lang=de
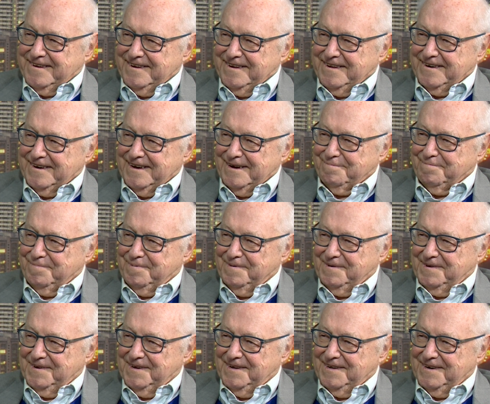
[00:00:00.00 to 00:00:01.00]
ihn ab,
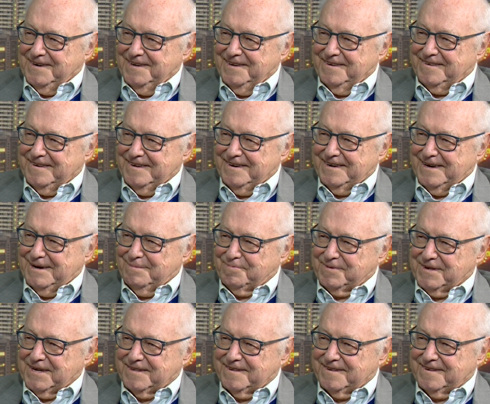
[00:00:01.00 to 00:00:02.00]
ließ ihn
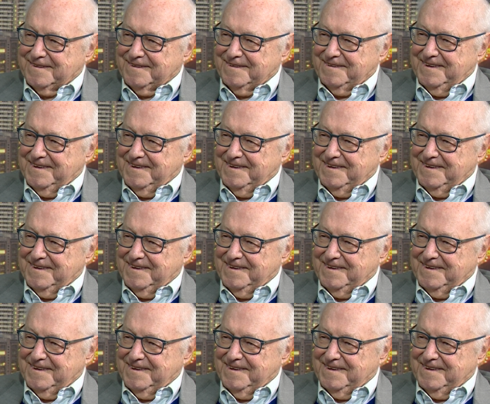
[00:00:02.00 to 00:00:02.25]
absetzen.